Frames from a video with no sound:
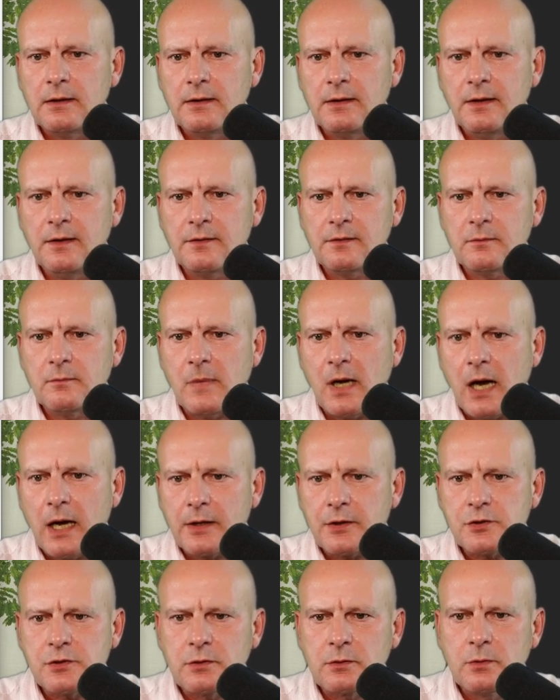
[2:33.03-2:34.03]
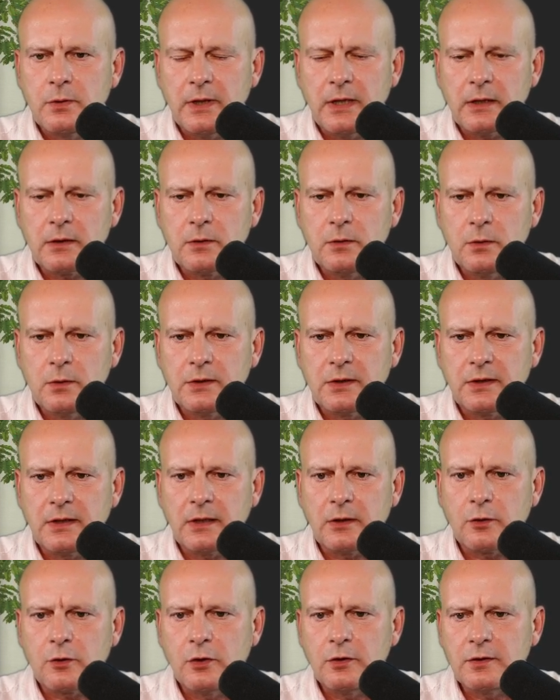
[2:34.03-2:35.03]
Diesen magischen QR-Code,
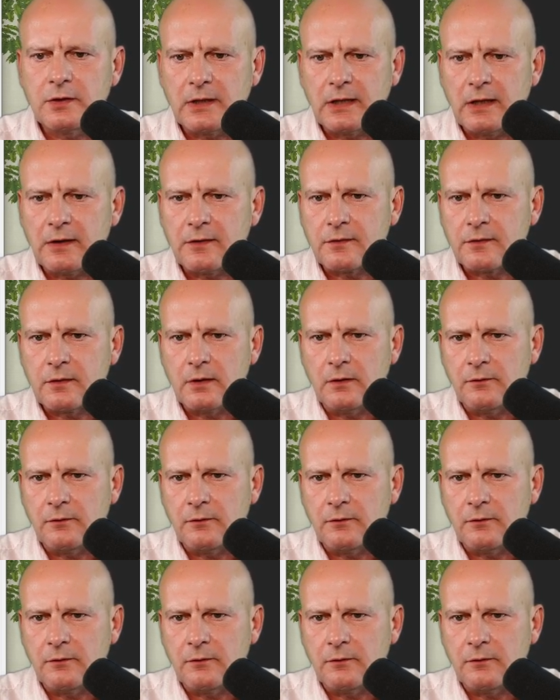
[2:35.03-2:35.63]
den könnt ihr jetzt